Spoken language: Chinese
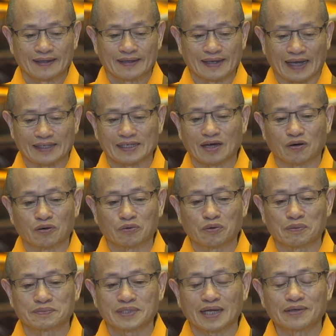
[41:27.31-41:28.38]
改掉，我
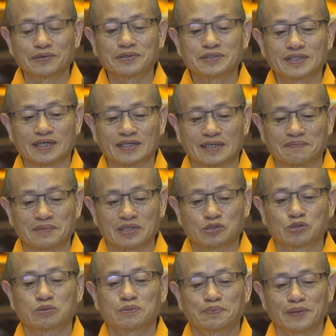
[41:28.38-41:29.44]
们在欲界里面
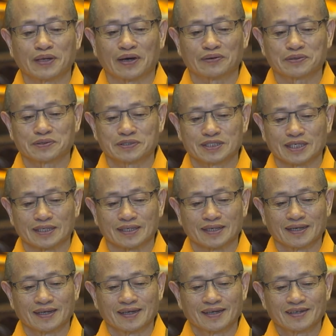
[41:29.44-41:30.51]
出不了欲界，
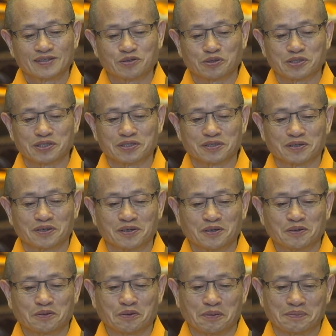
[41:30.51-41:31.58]
就是
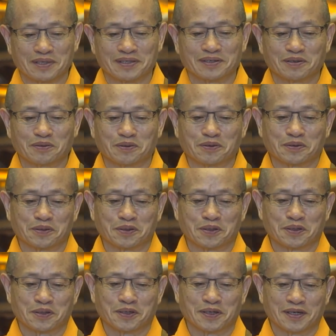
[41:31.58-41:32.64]
我们有
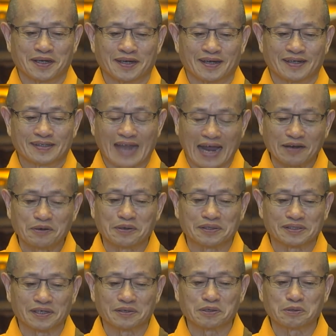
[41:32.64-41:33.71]
男女
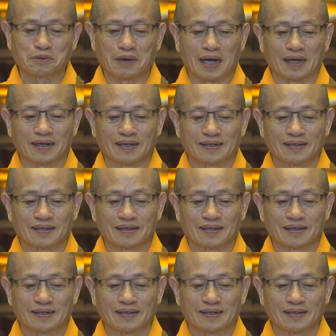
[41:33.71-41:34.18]
的欲望、